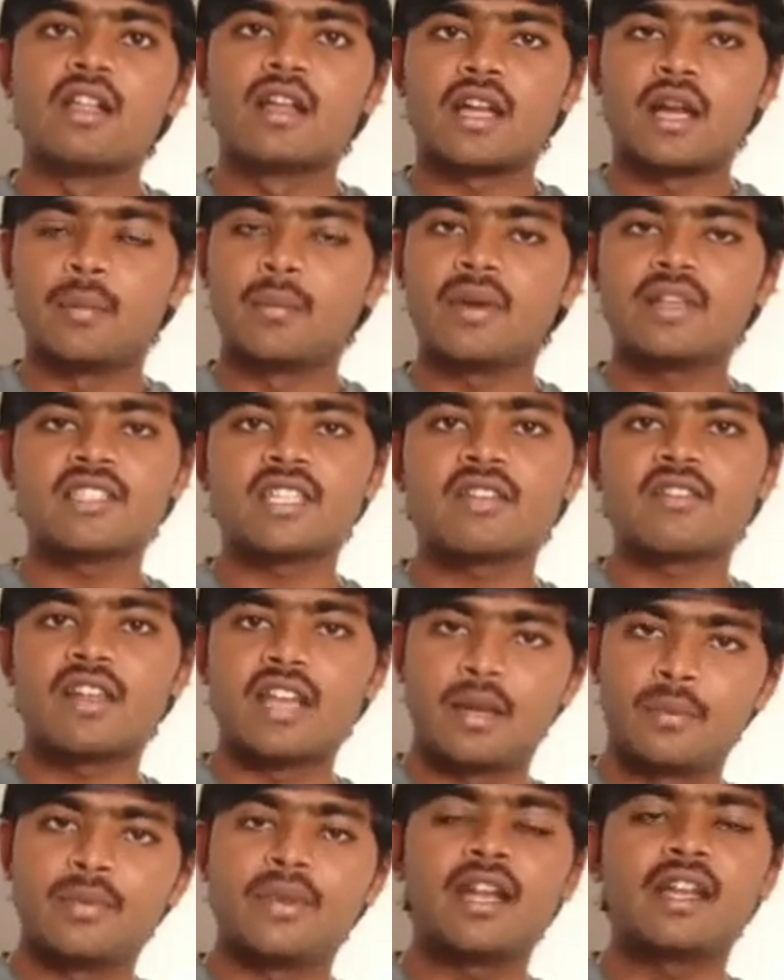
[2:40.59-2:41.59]
కంపల్సరీ వాళ్ళ
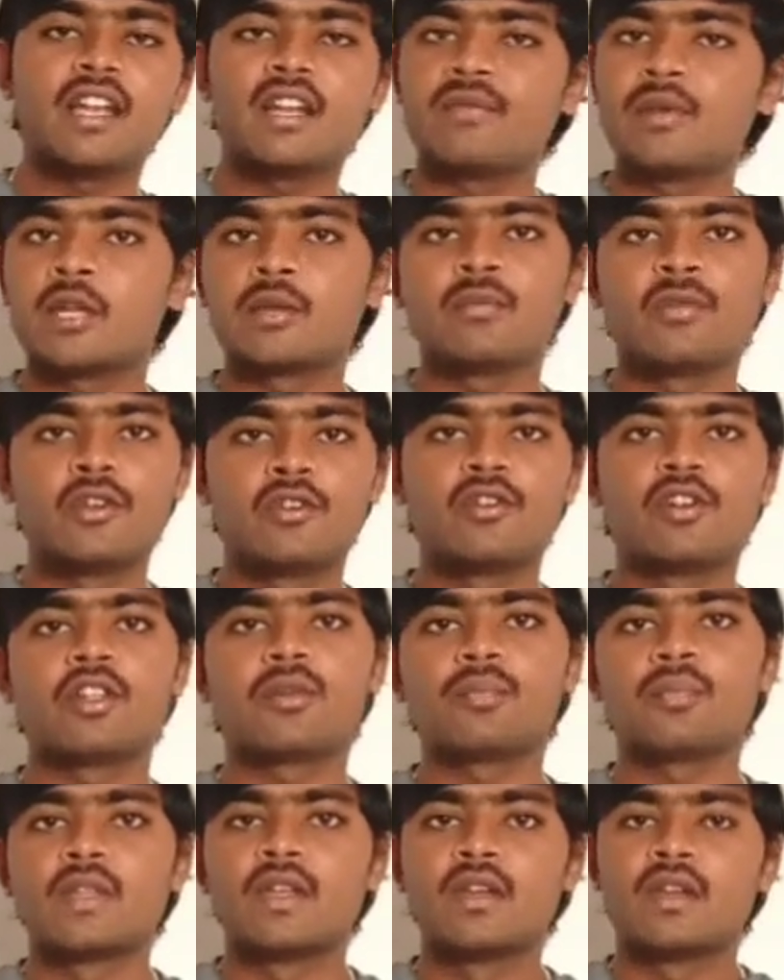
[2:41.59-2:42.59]
అప్డేట్లను మనం వింటుంటాం